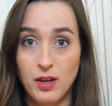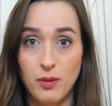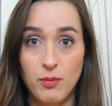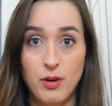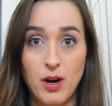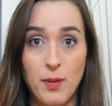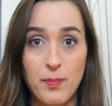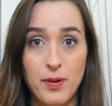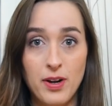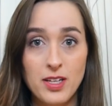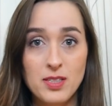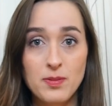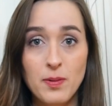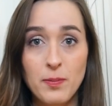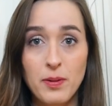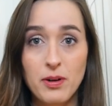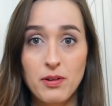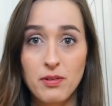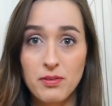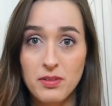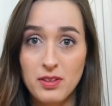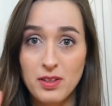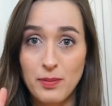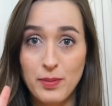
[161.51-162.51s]
Bom, a próxima
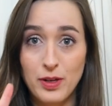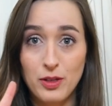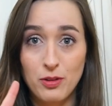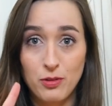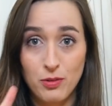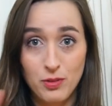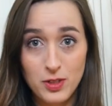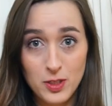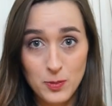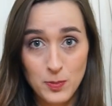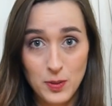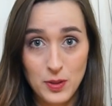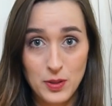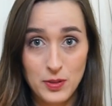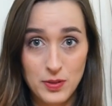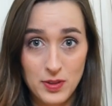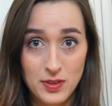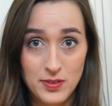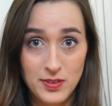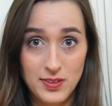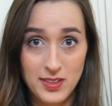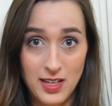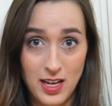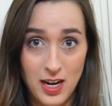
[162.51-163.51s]
pergunta também duas
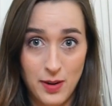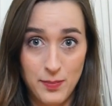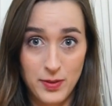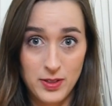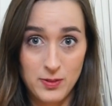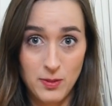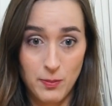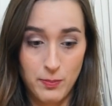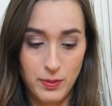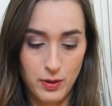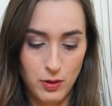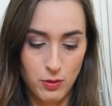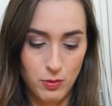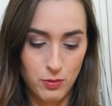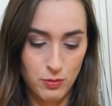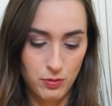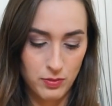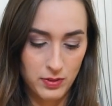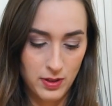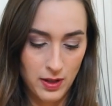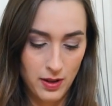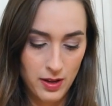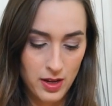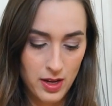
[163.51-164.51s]
pessoas fizeram a mesma
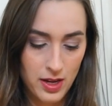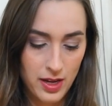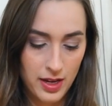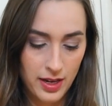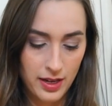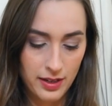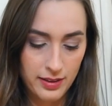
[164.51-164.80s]
pergunta.